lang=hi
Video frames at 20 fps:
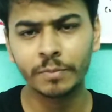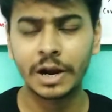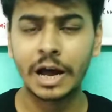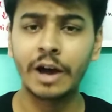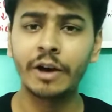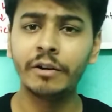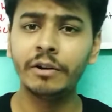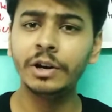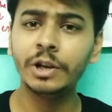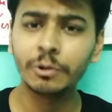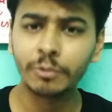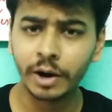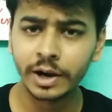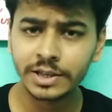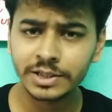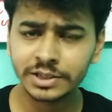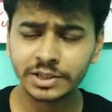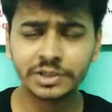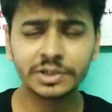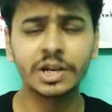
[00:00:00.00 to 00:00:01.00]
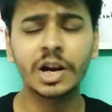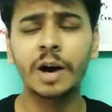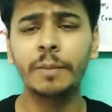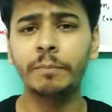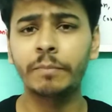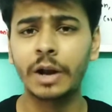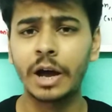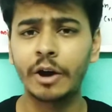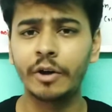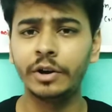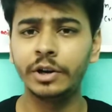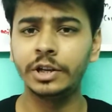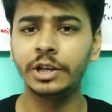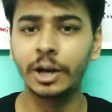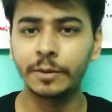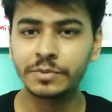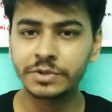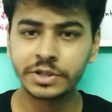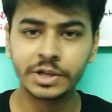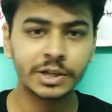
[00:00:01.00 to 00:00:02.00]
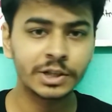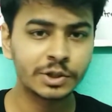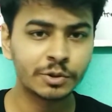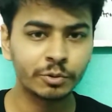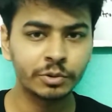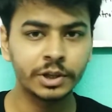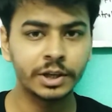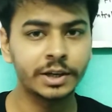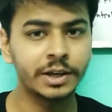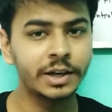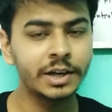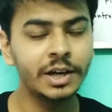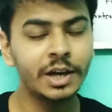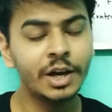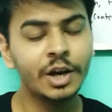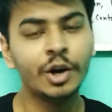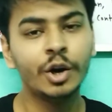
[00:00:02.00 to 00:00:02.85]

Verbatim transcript: प्रायोरिटी वाइज जितना आप प्रायोरिटी आप स्टेट्स को देंगे